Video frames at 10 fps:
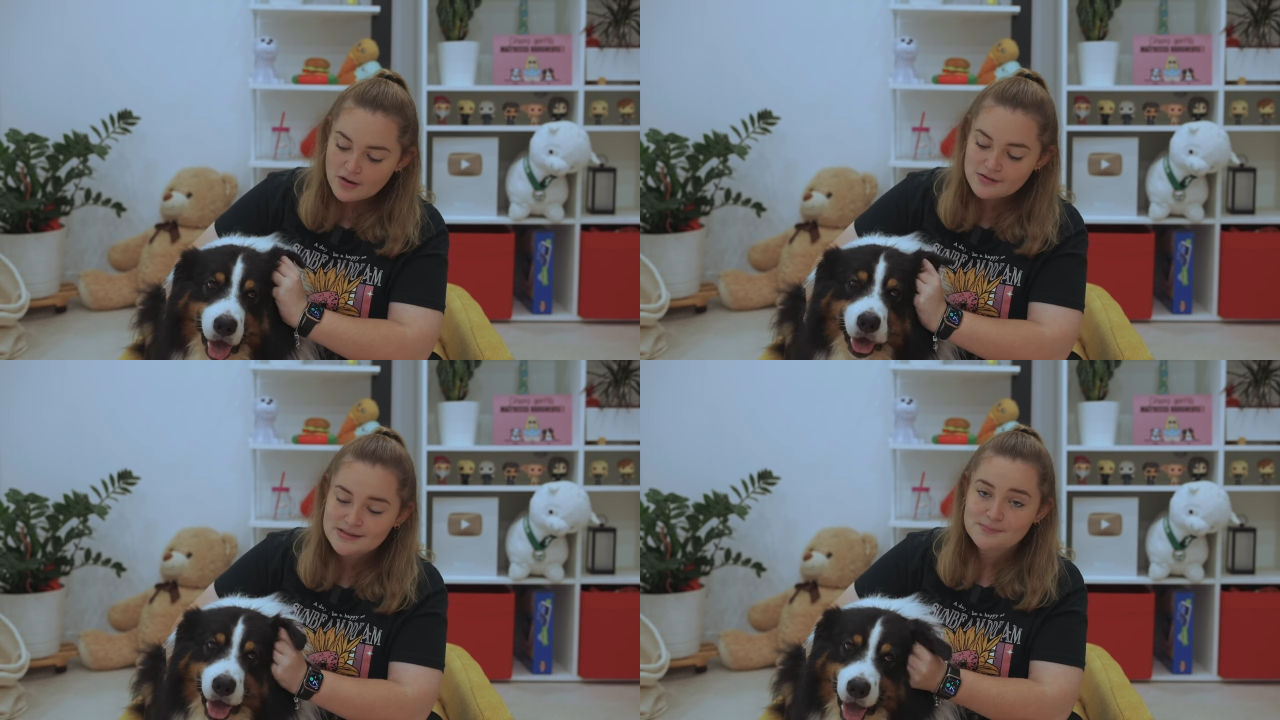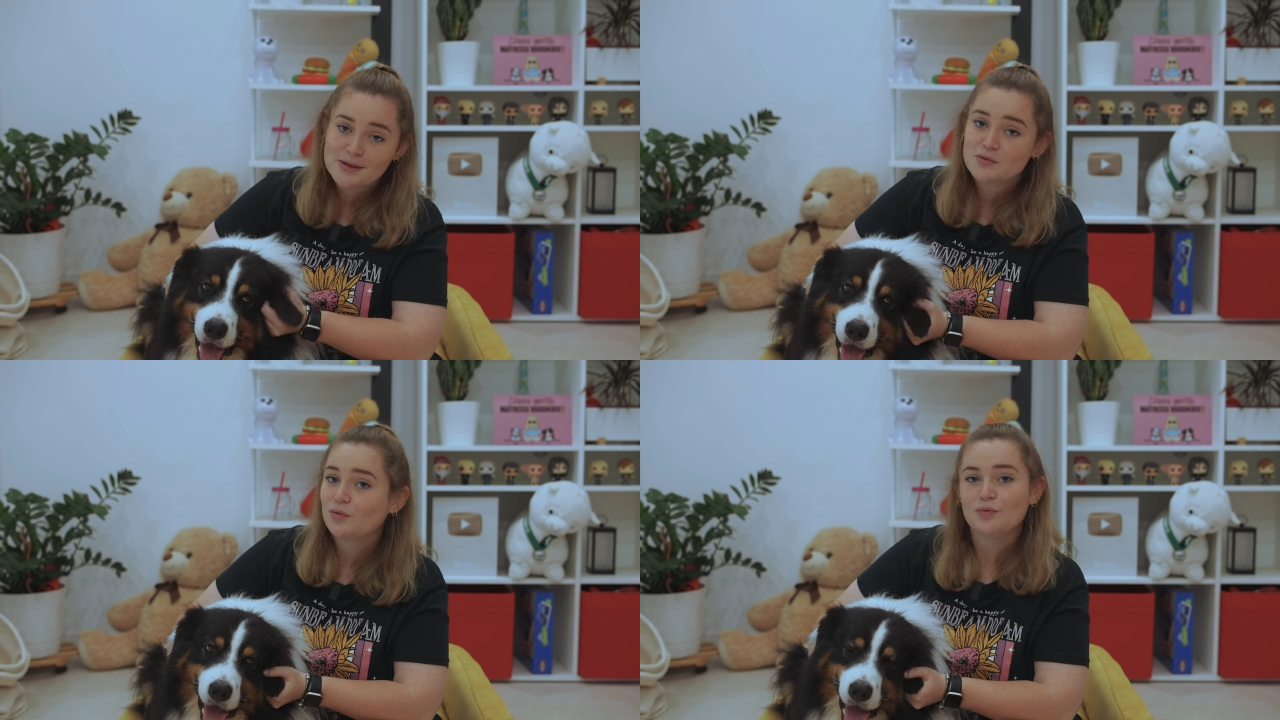euh, c'est
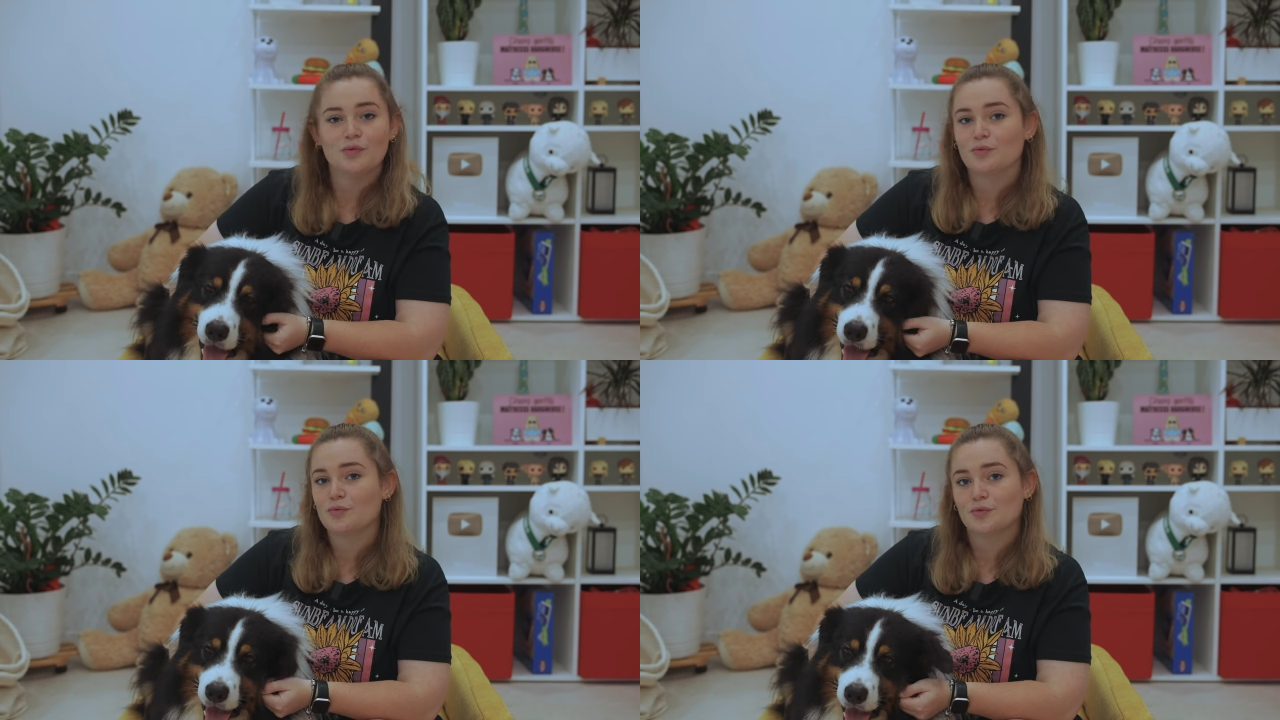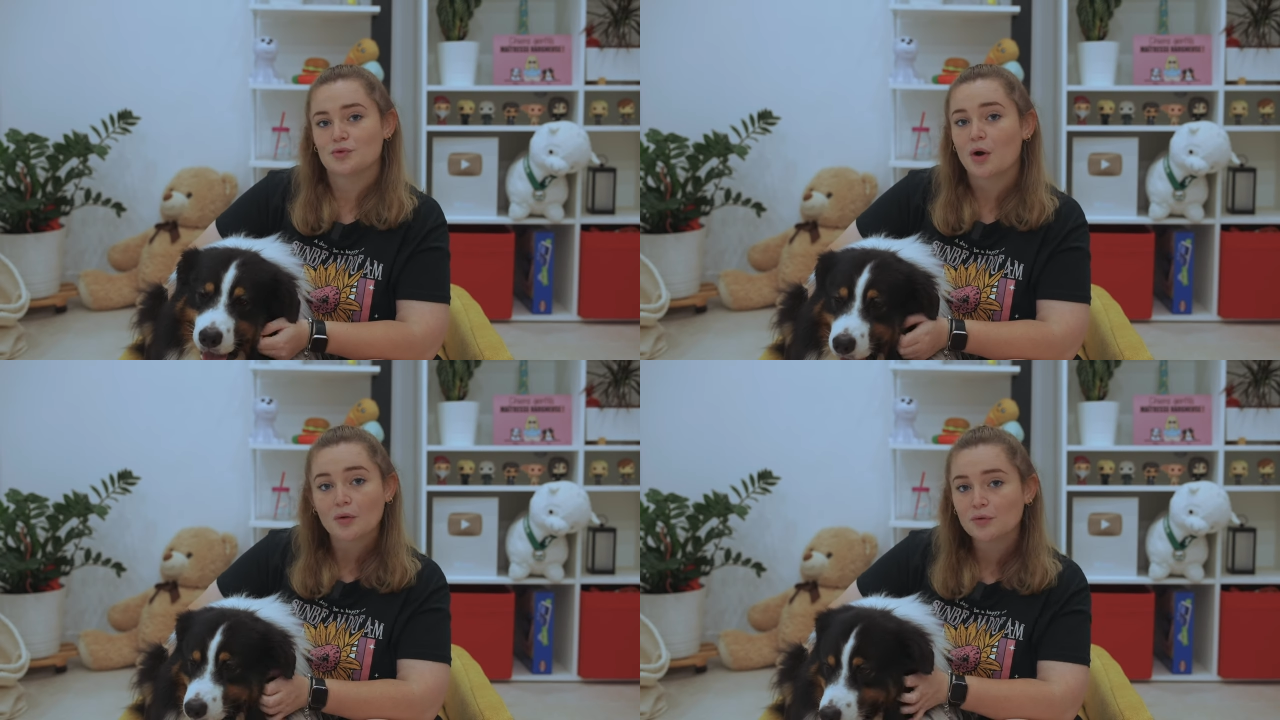pas du tout son
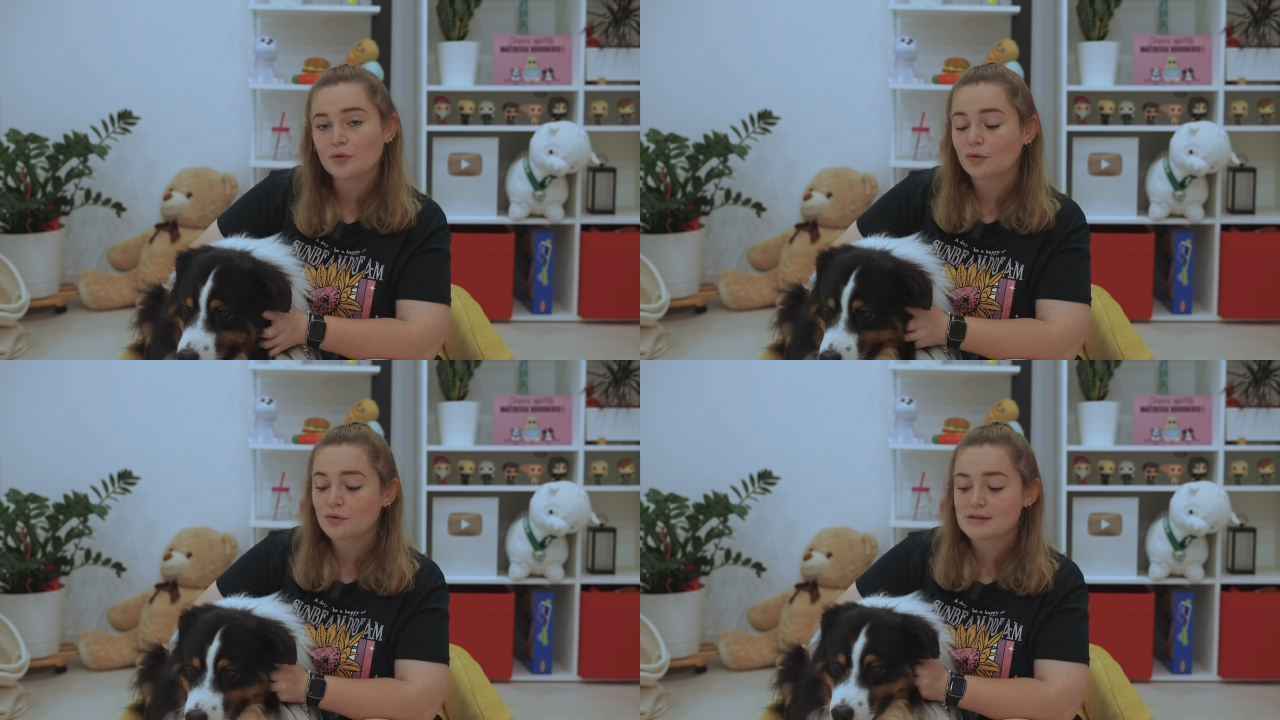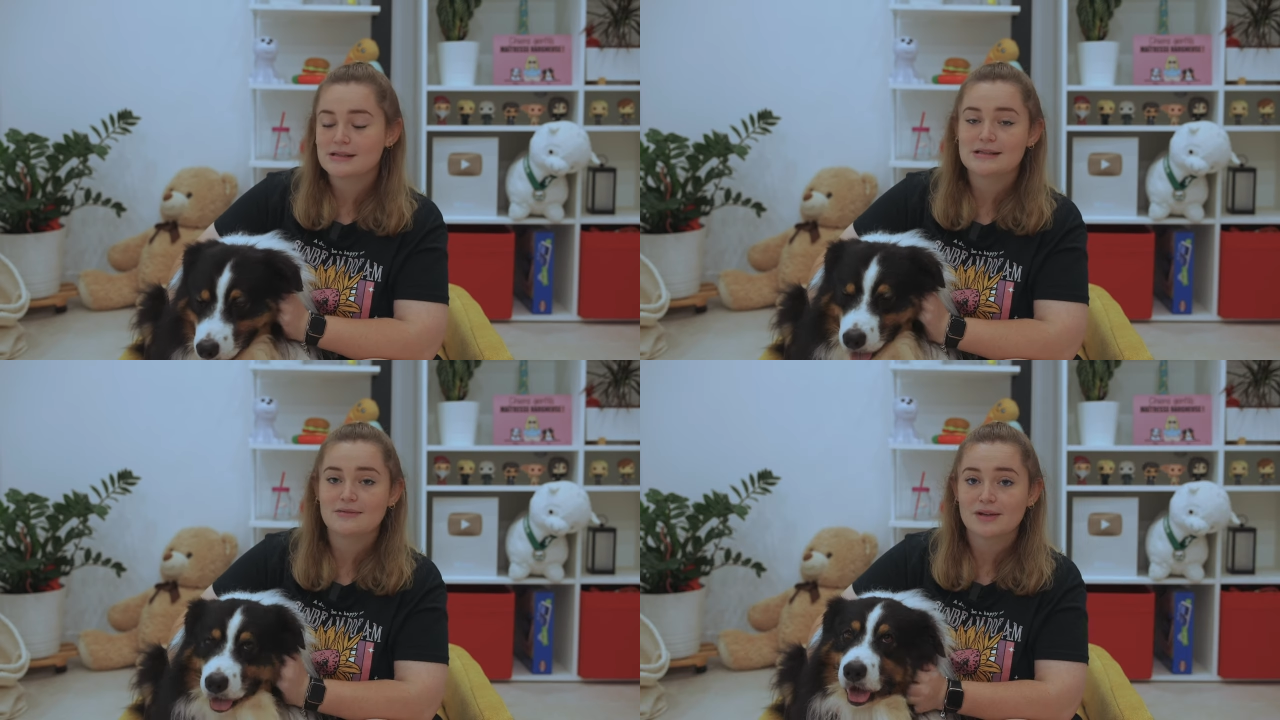genre de truc,
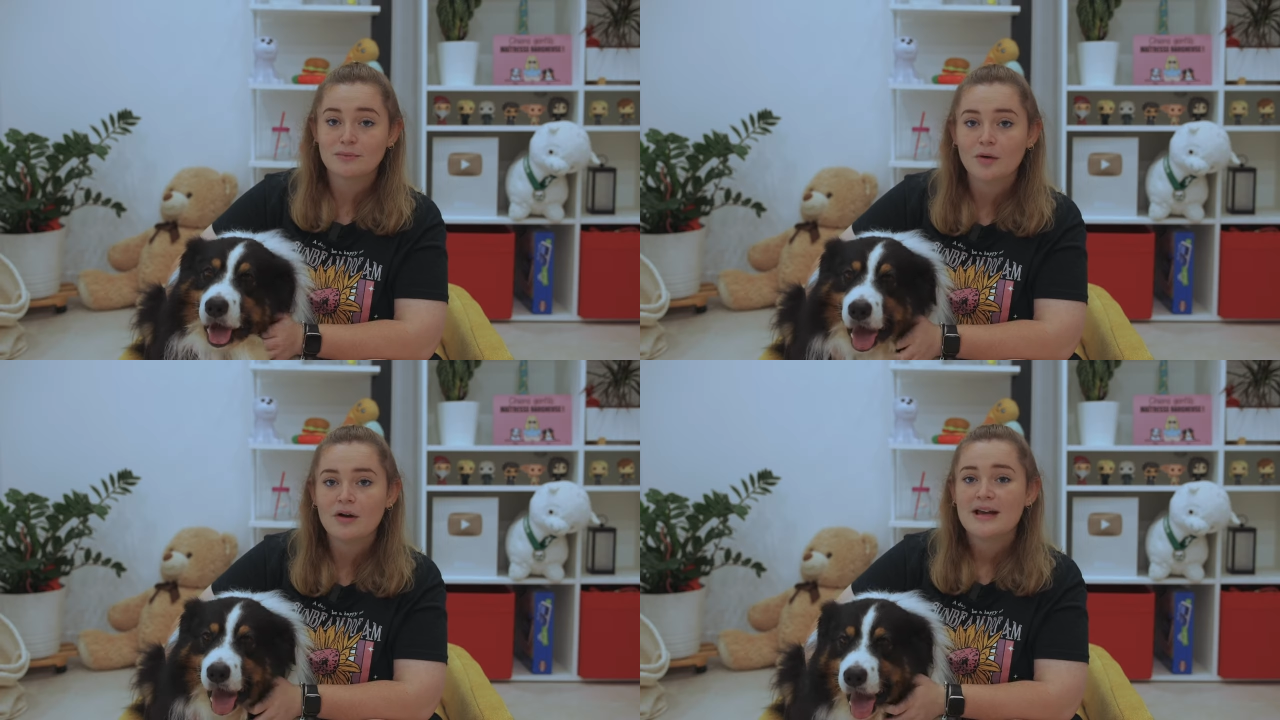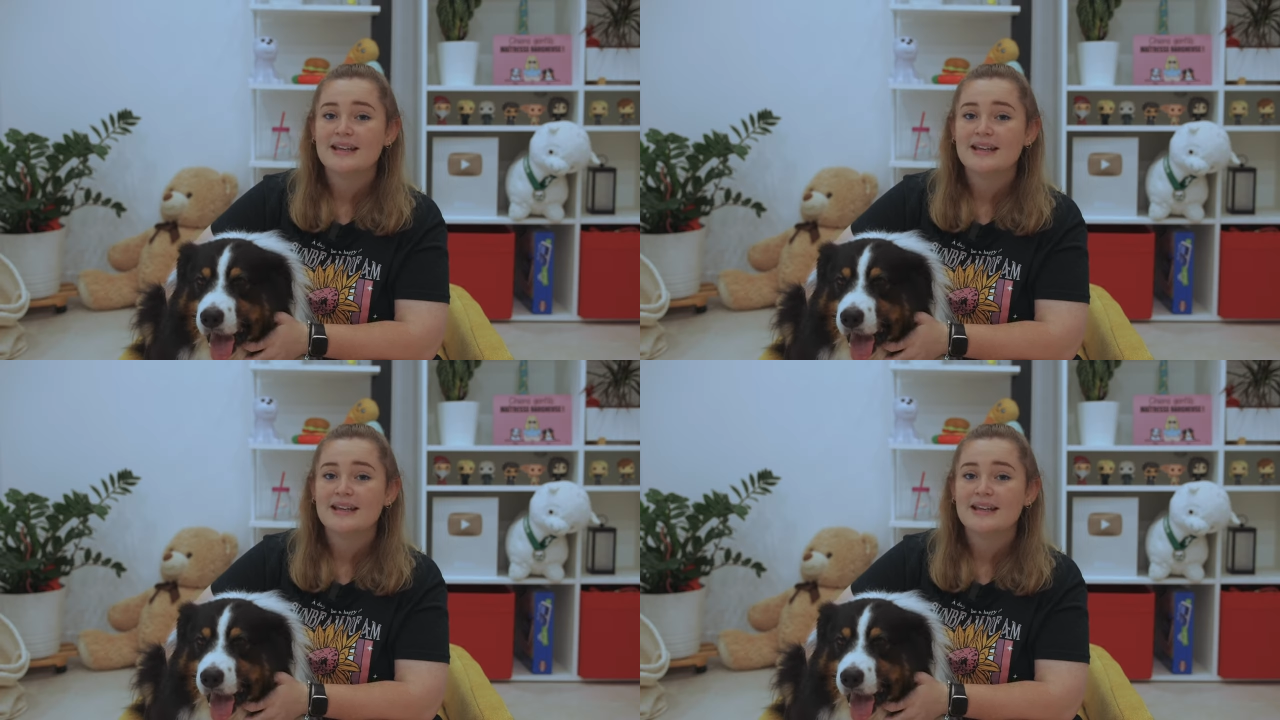ses événements.